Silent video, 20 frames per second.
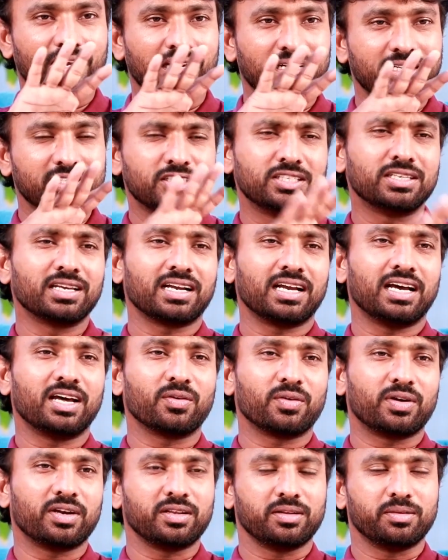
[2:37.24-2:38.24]
అట్లాంటి చిన్న
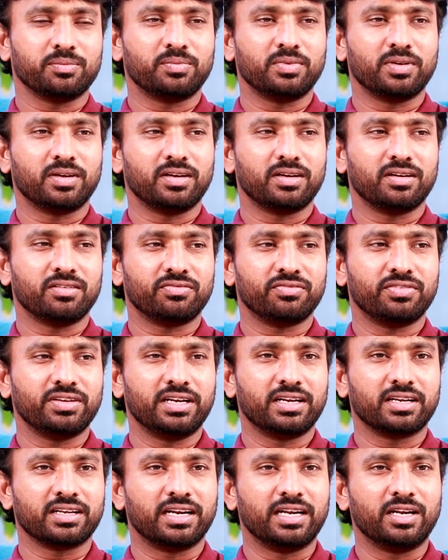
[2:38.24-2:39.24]
కార్ ఒకటి
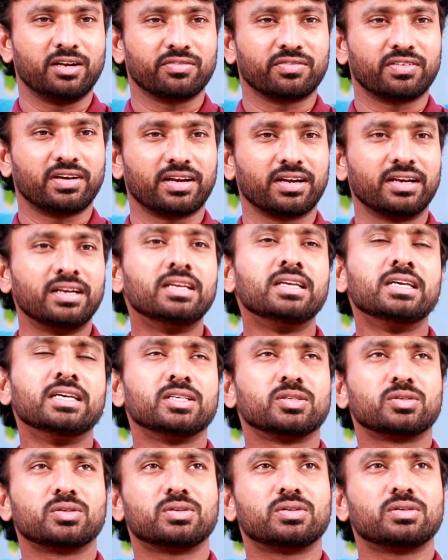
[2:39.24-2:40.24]
ఫియట్ కైండ్ ఆఫ్ కార్
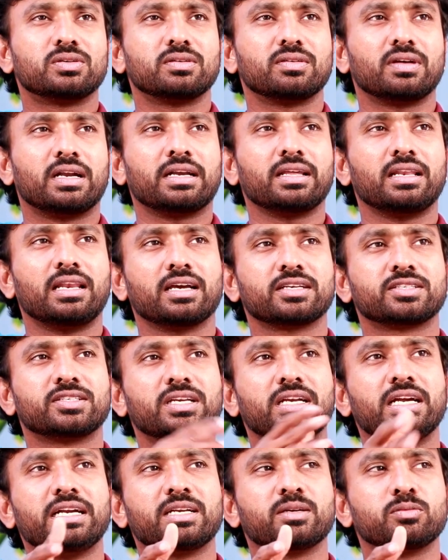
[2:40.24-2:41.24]
సో అంటే
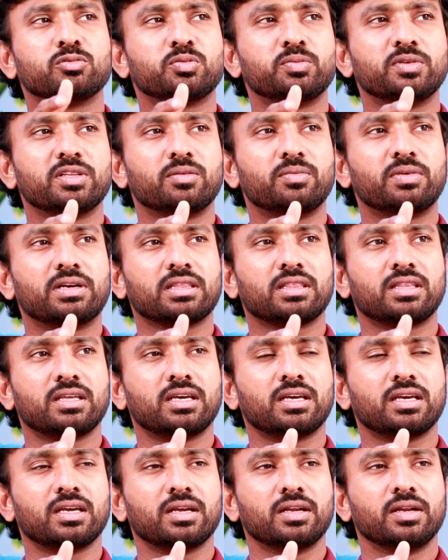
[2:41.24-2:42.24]
లగ్జరీ ఐటమ్స్ మీద
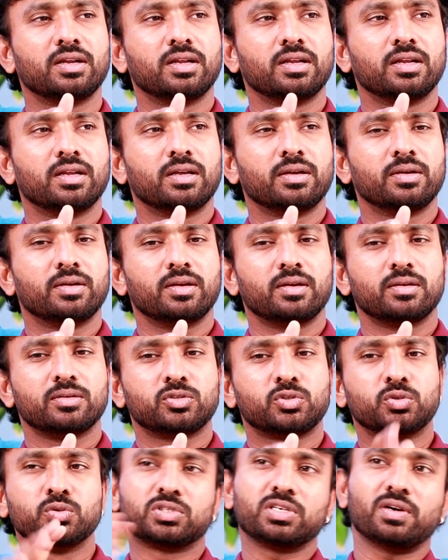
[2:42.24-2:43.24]
పెడితే
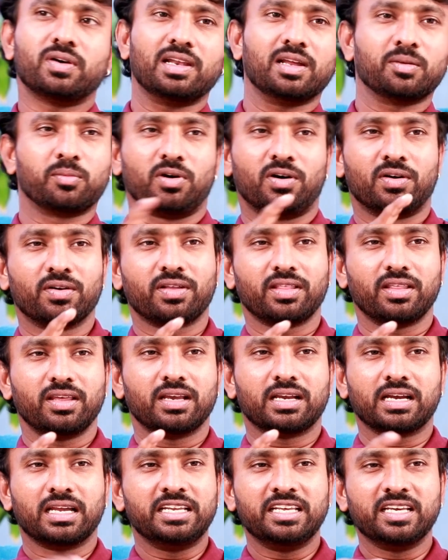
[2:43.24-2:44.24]
చూసే వాళ్ళకి బాగుంటుంది
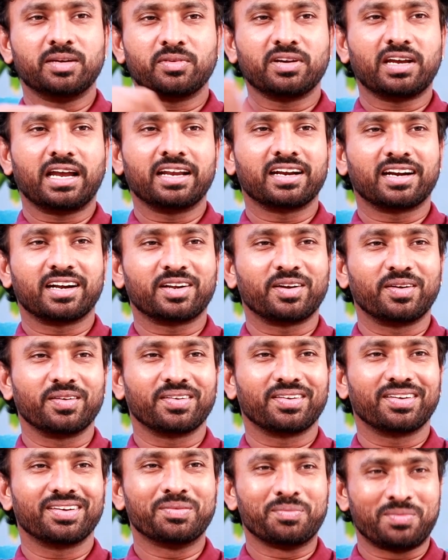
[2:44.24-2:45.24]
కానీ ఈఎంఐ e ఆయన కట్టడు
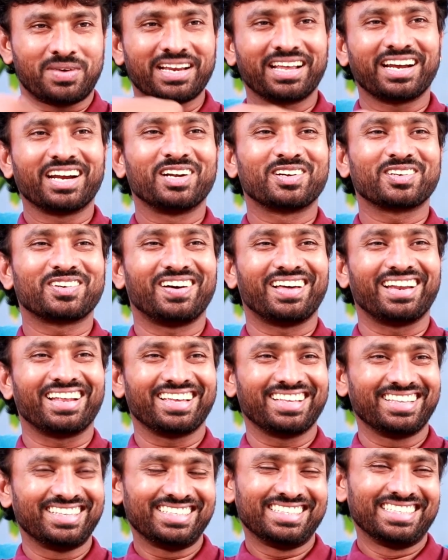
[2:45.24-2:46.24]
మనం కట్టుకోవాలి
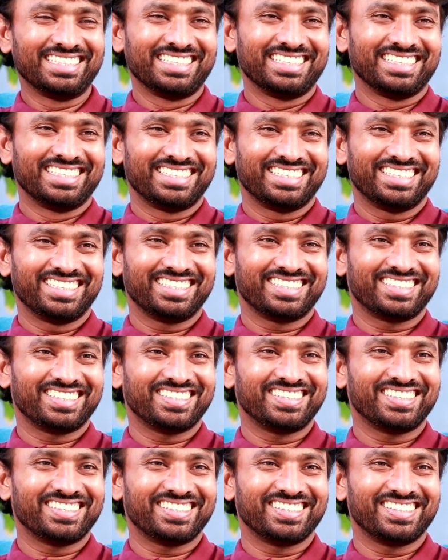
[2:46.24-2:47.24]

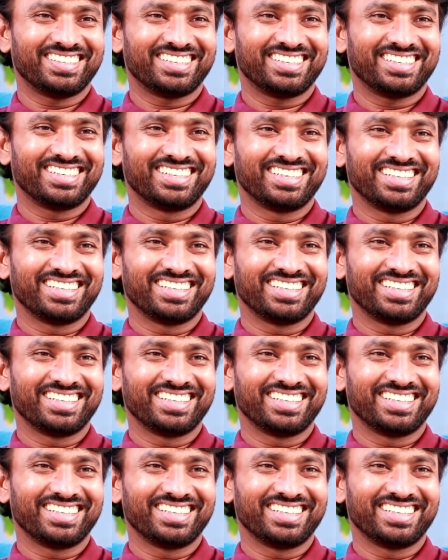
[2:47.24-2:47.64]
ఎగ్జాక్ట్లీ